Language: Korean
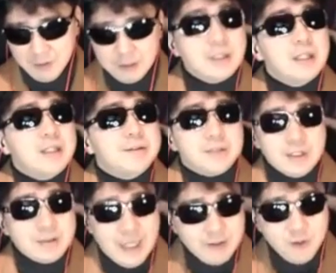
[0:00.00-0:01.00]
그러면
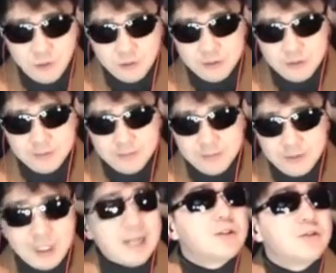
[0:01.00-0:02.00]
한동훈,
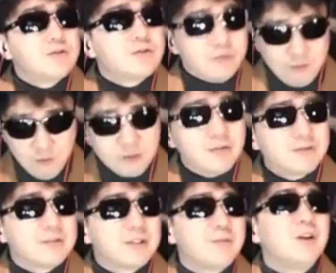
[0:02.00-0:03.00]
안철수,
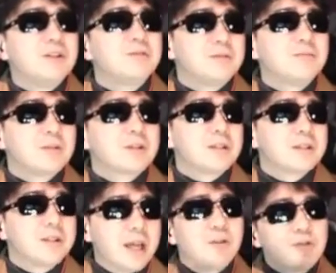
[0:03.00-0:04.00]
오세훈, 벌레 소년 뭐
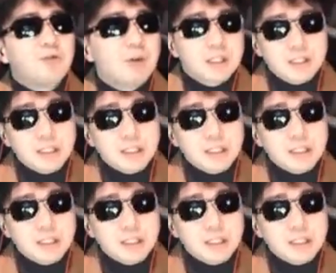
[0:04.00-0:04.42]
이렇게 4명 정도가